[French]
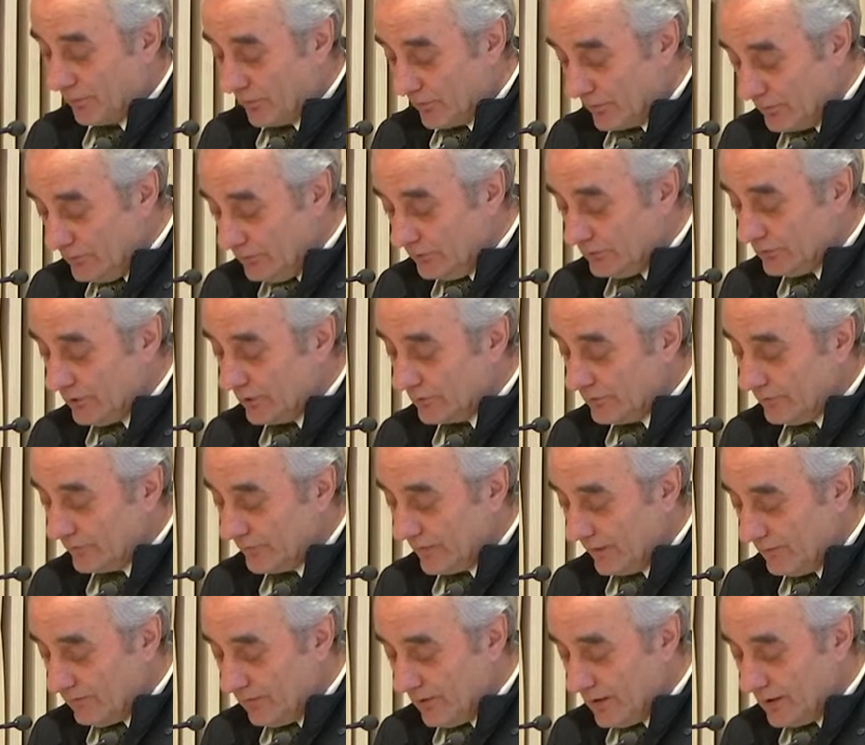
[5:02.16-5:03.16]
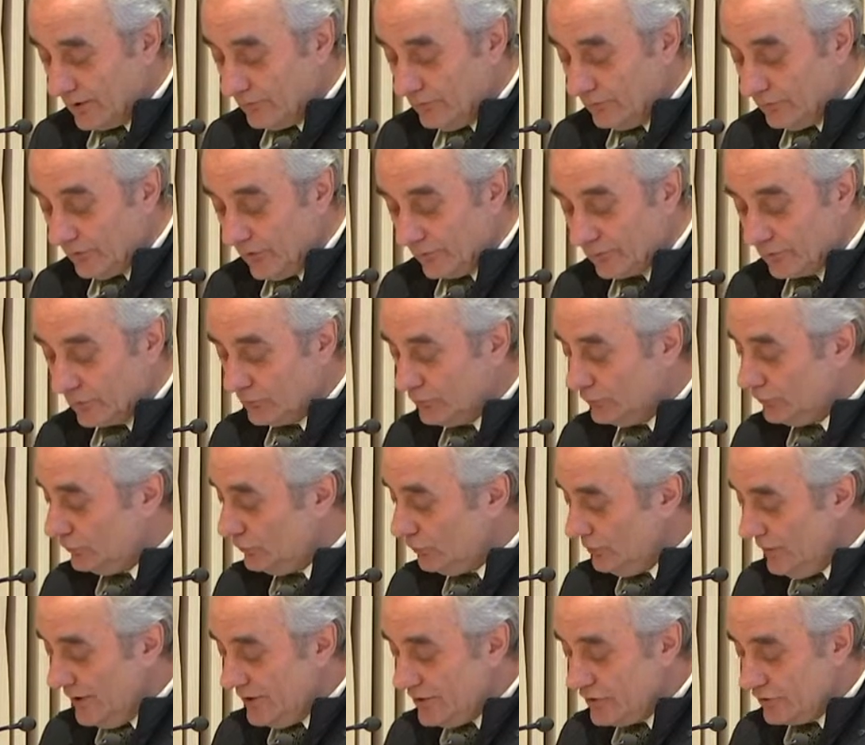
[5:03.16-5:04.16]
producteurs de savoir, nous offrent
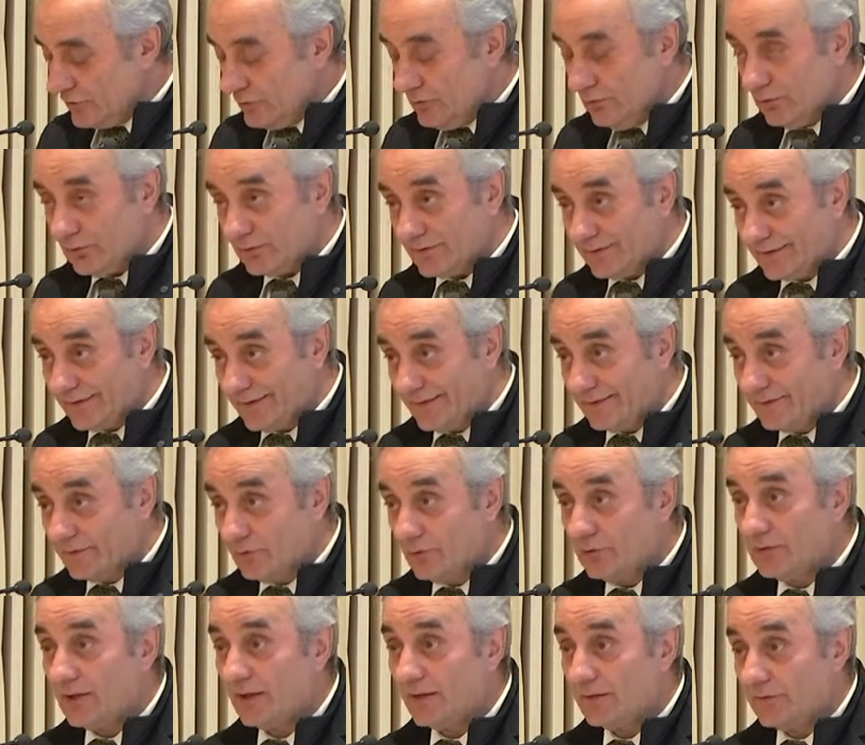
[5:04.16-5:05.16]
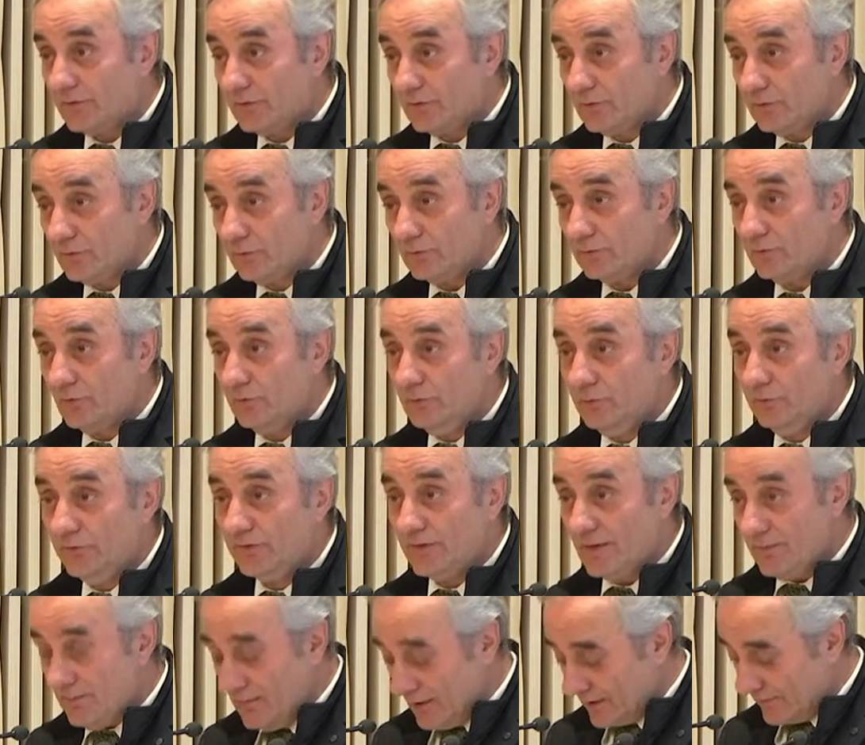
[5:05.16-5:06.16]
tous les jours des occasions de
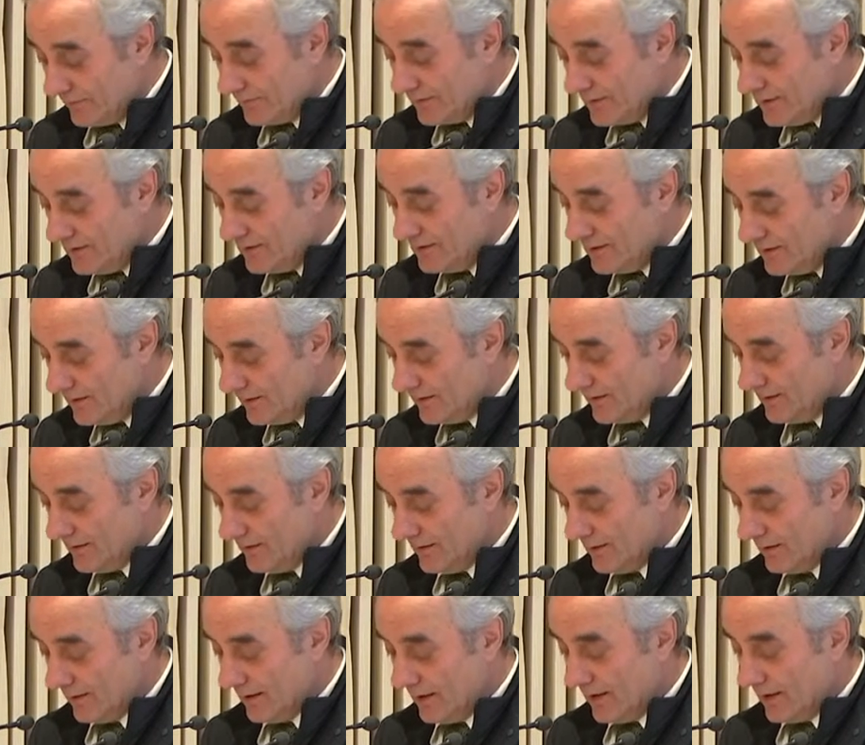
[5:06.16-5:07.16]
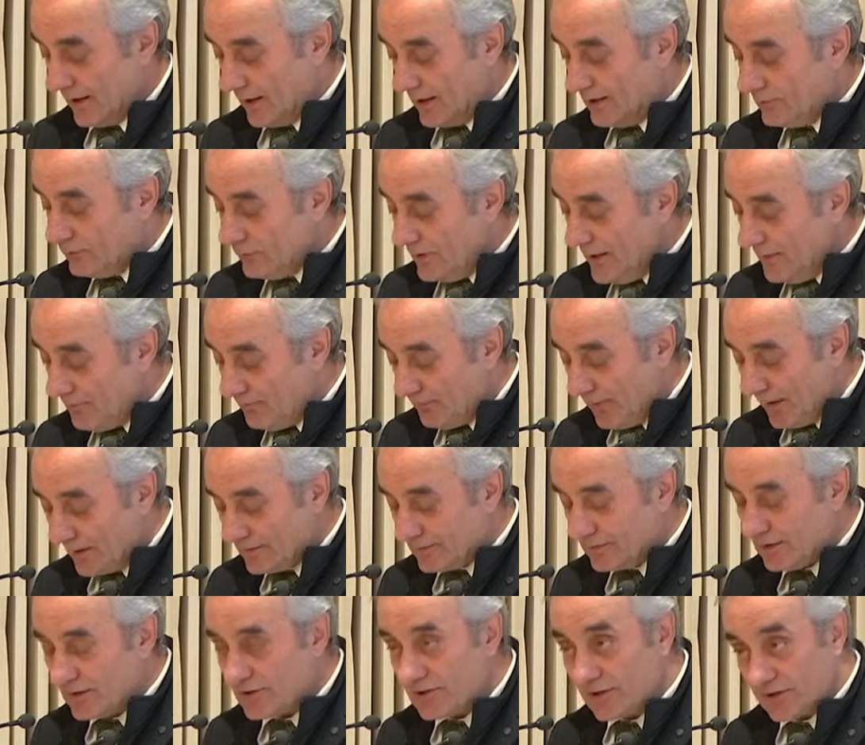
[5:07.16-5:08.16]
nous émerveiller et de les
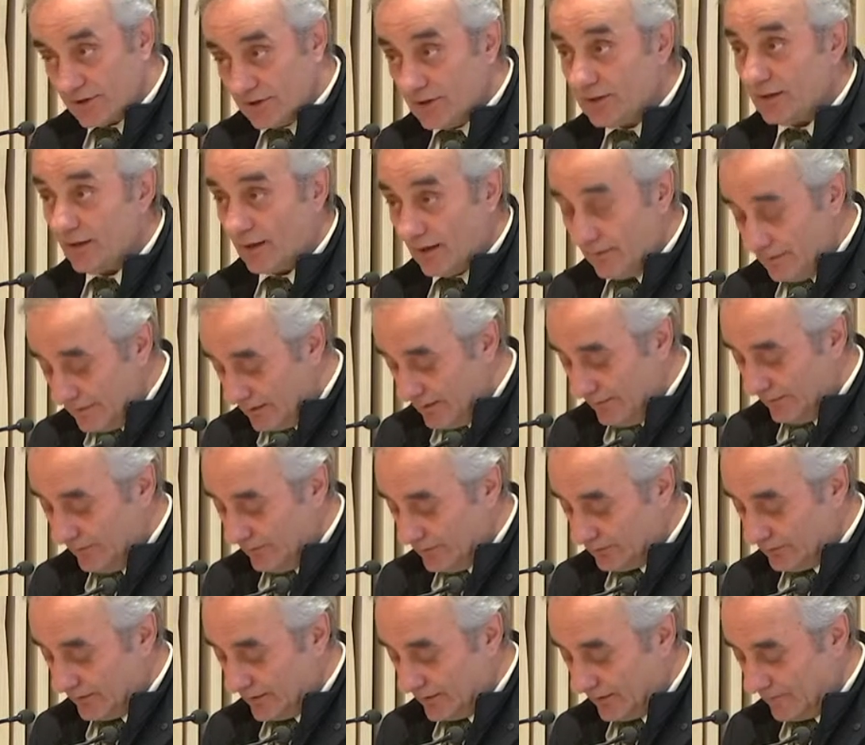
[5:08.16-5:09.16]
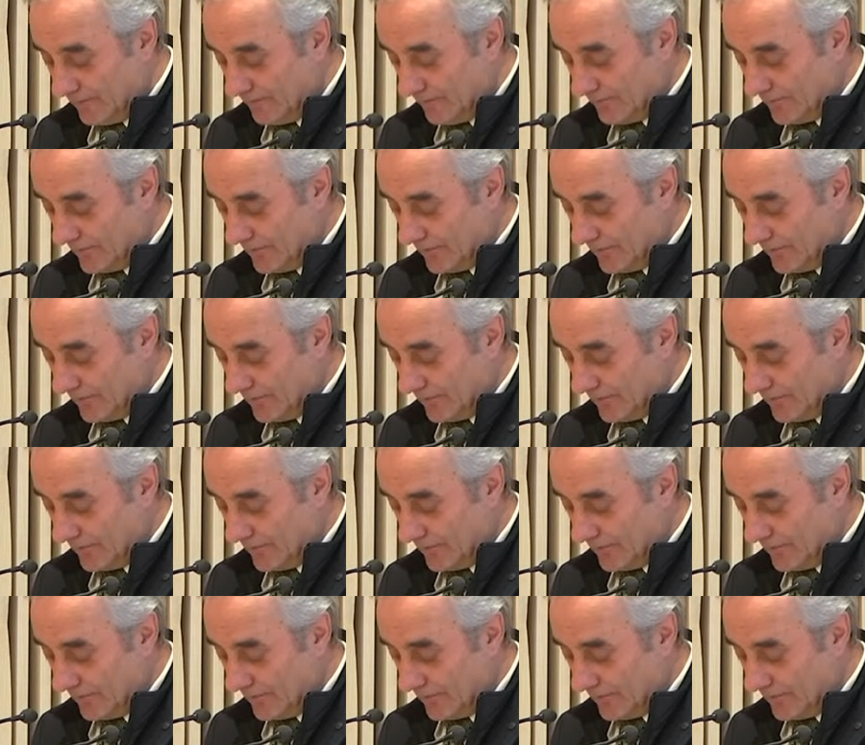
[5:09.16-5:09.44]
partager avec les citoyens